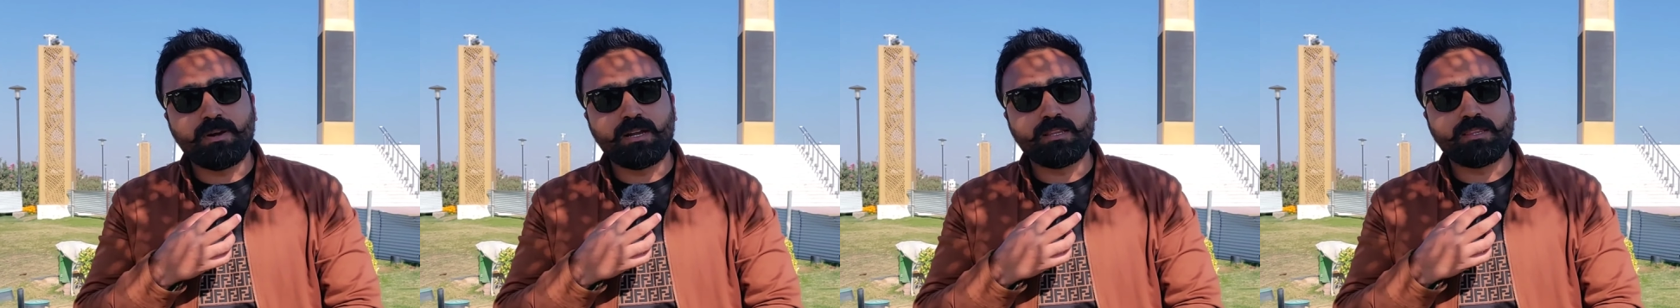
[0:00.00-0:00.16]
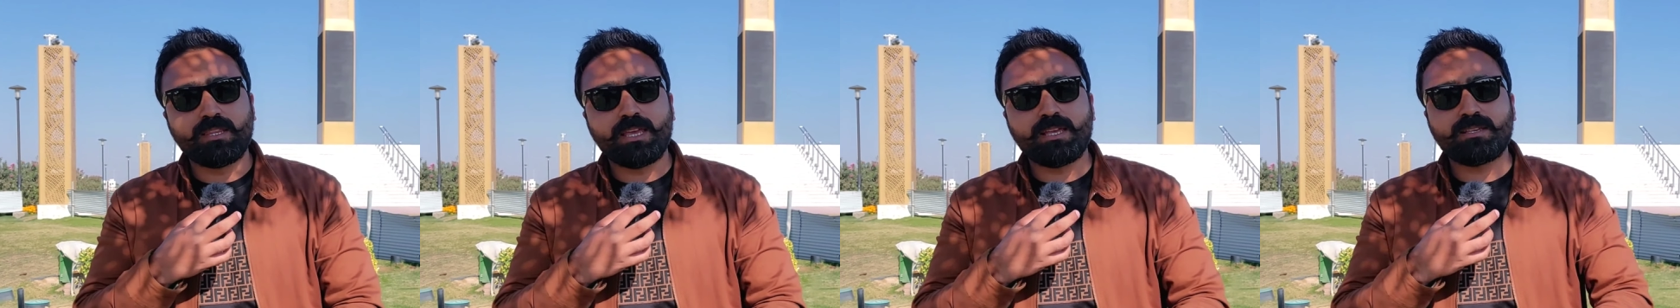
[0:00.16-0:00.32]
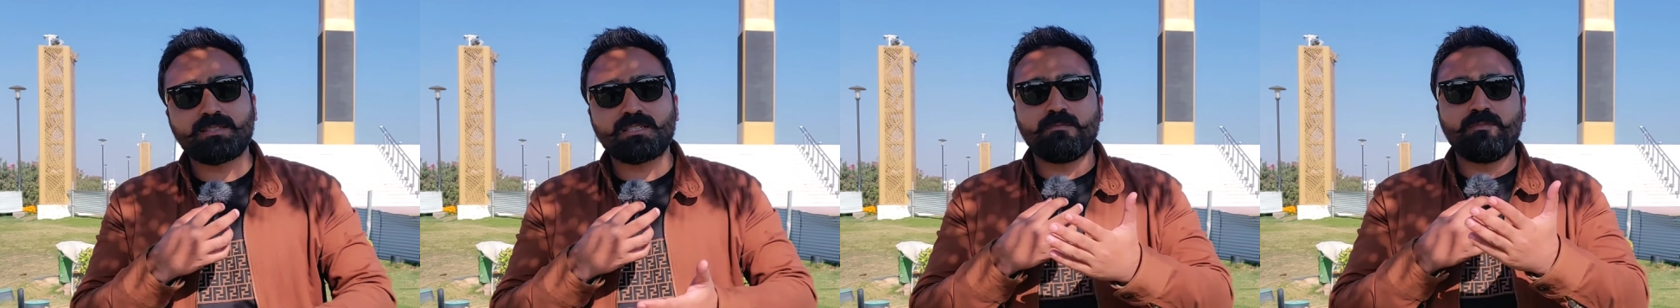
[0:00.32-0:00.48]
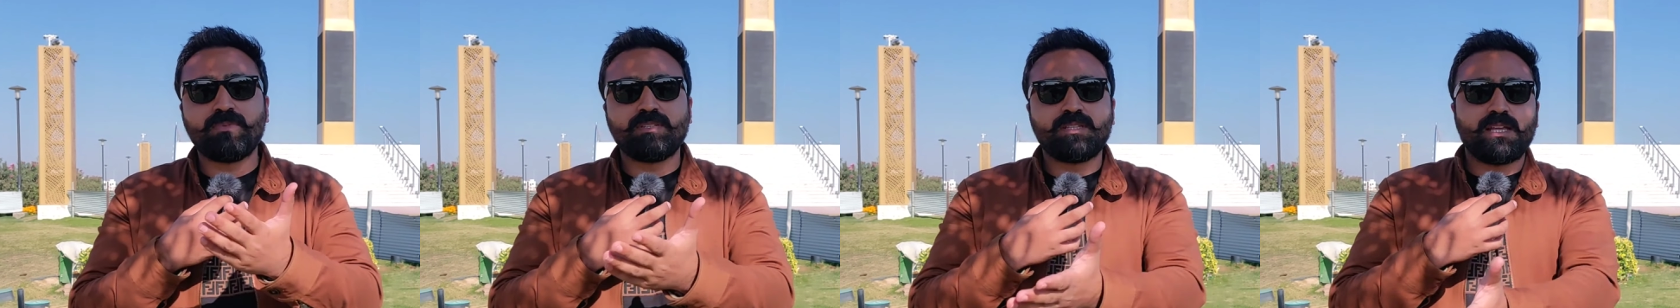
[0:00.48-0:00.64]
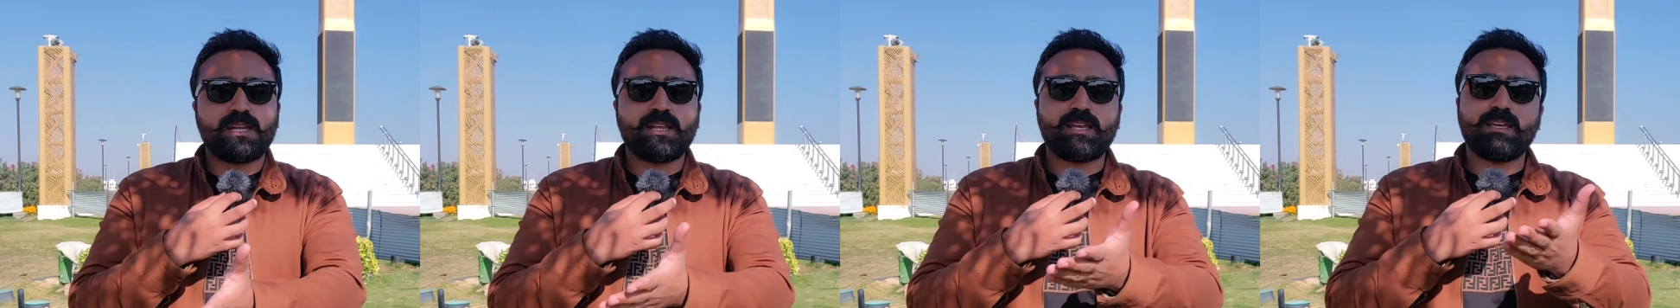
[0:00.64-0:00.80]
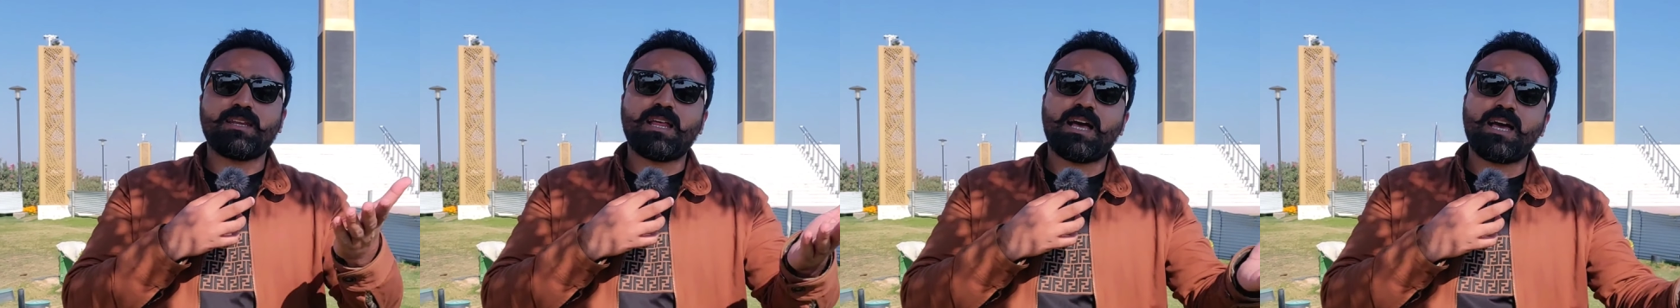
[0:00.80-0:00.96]
पड़ते हैं
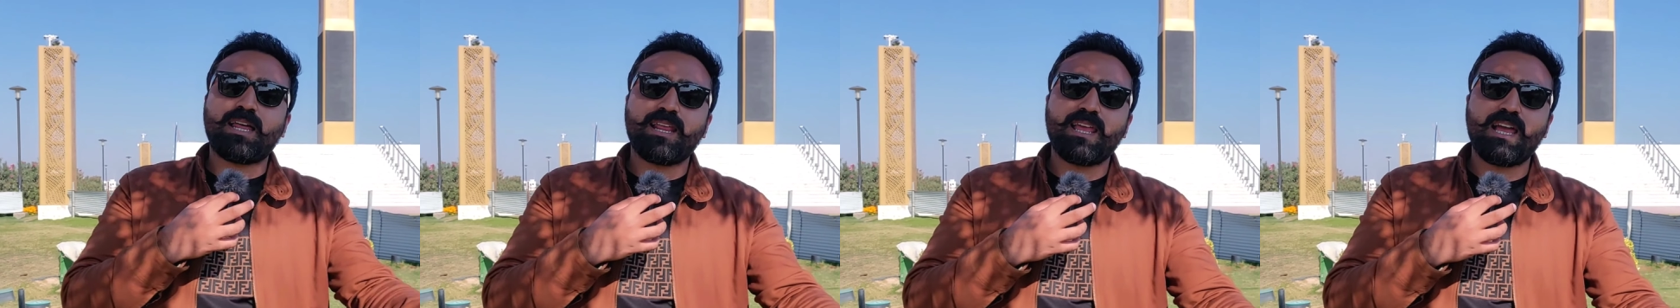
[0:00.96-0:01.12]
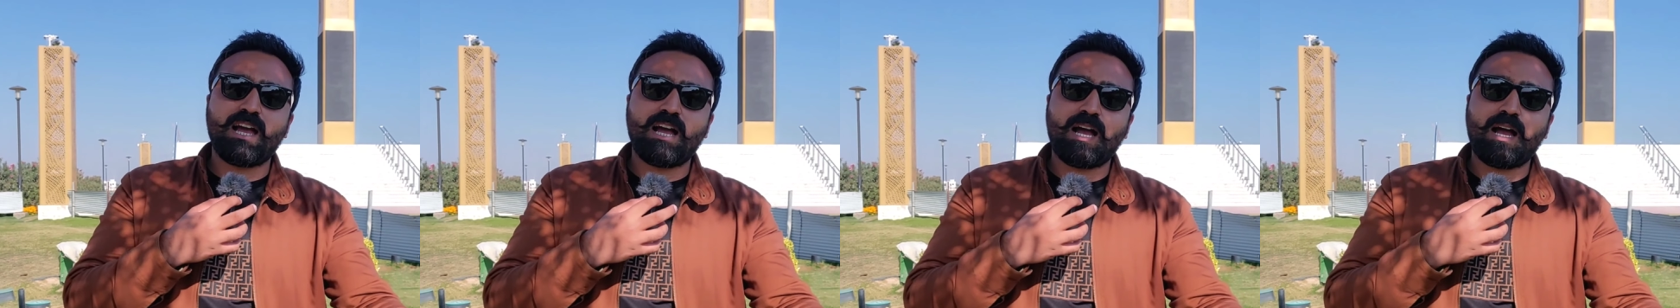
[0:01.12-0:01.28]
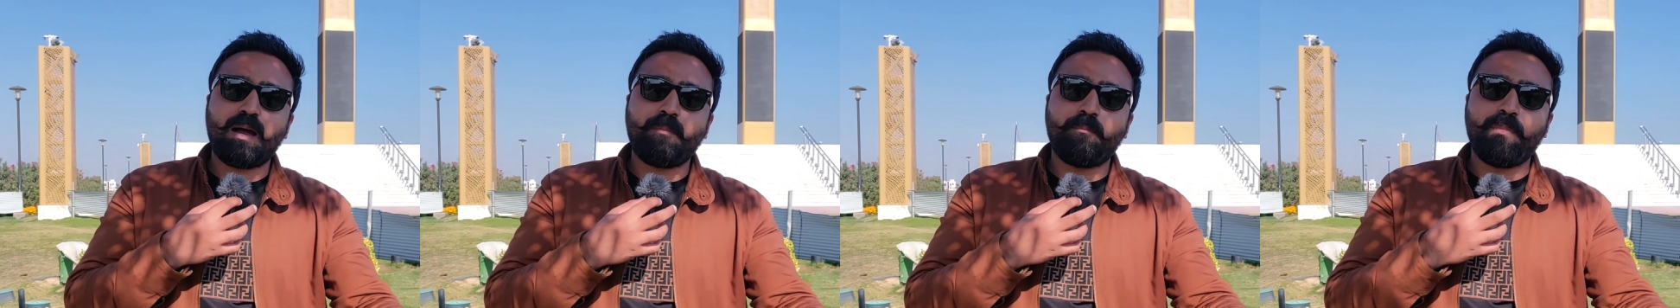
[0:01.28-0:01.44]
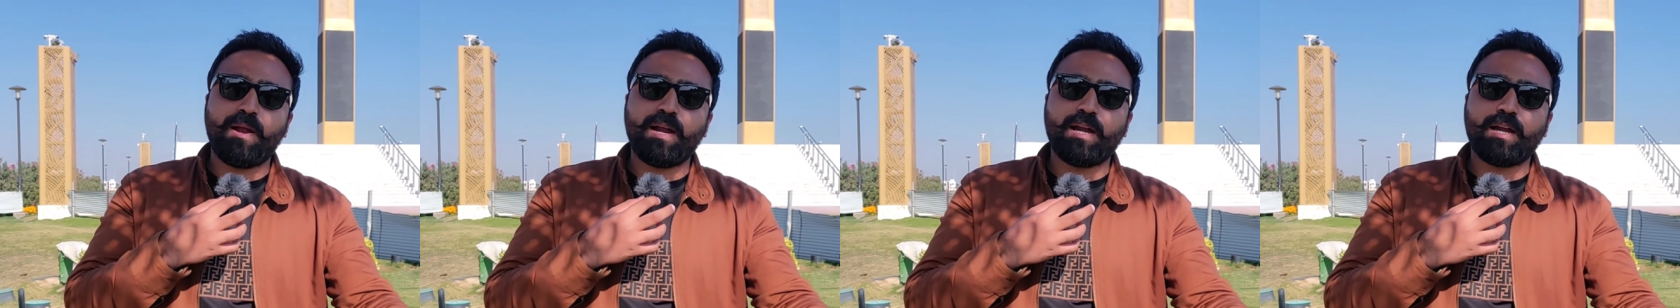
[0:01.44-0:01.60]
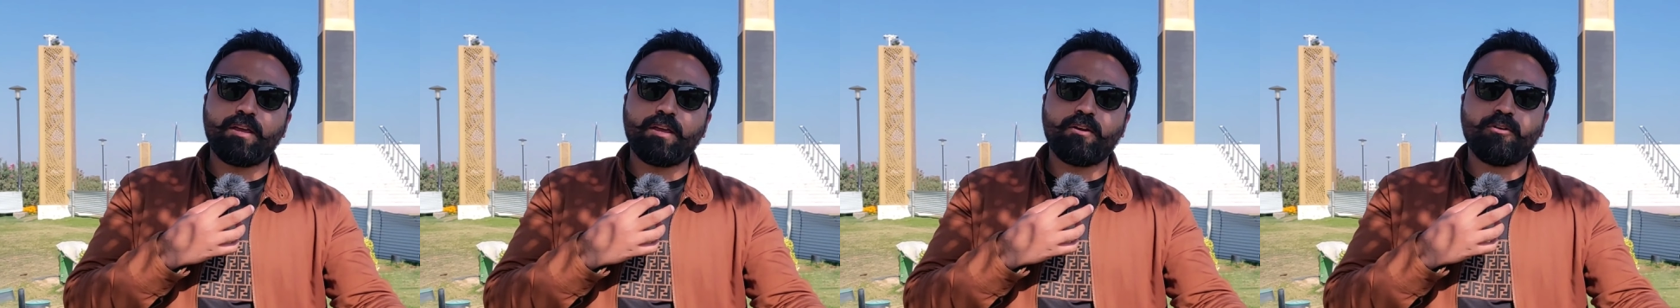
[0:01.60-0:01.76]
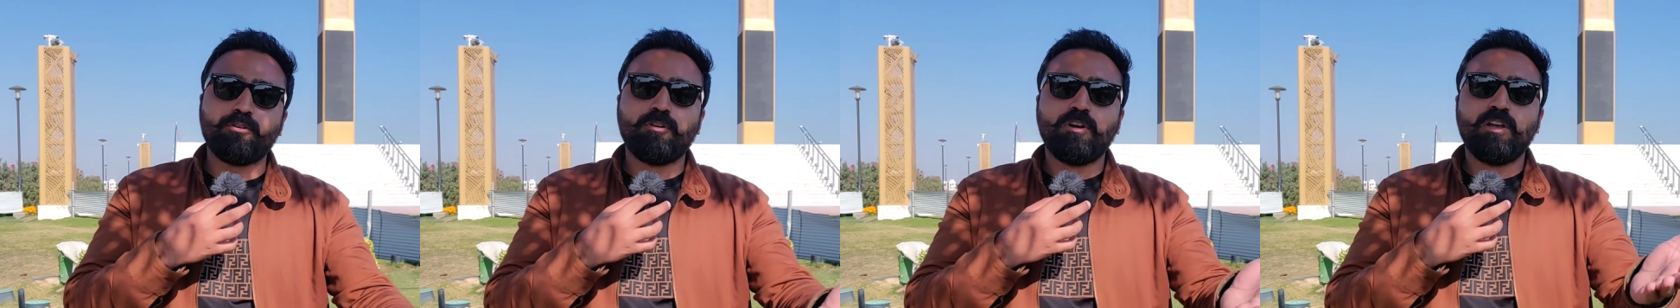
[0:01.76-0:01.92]
समंदर किनारे आप
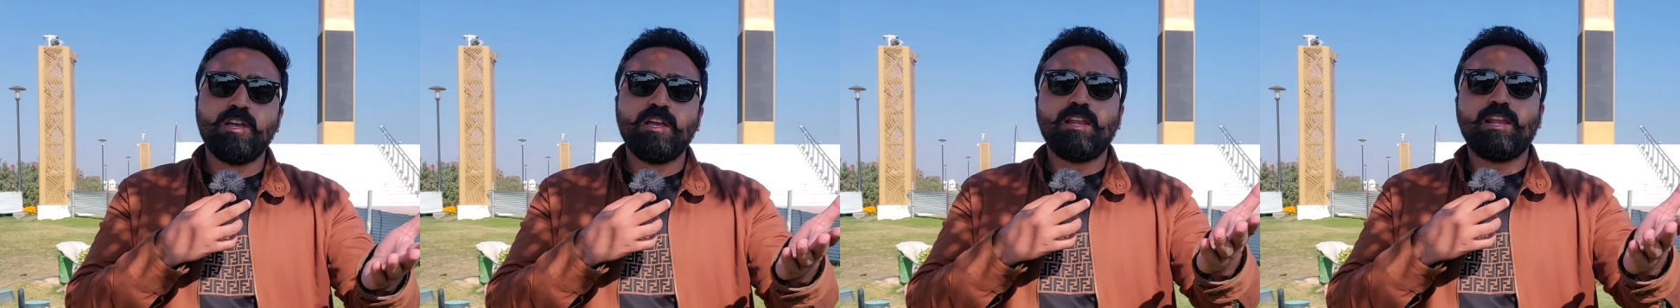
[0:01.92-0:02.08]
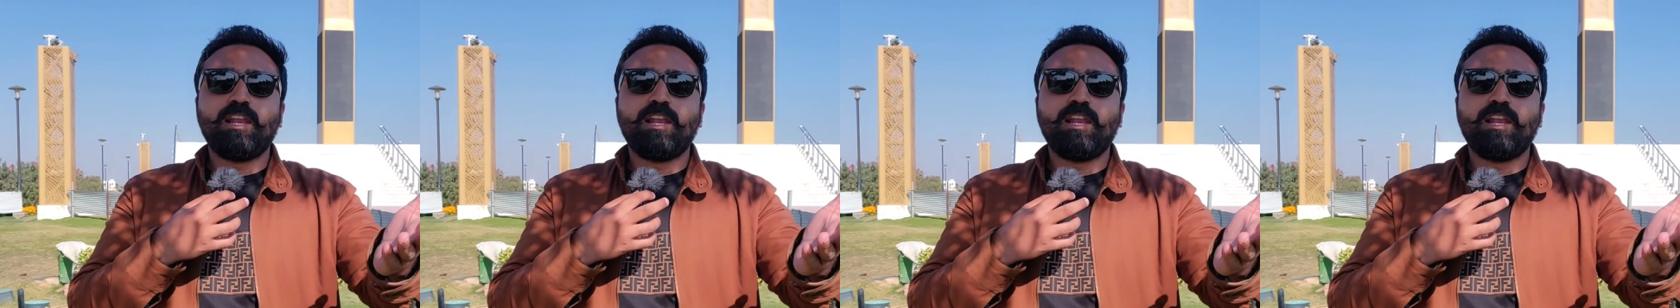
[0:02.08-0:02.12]
बैठे हो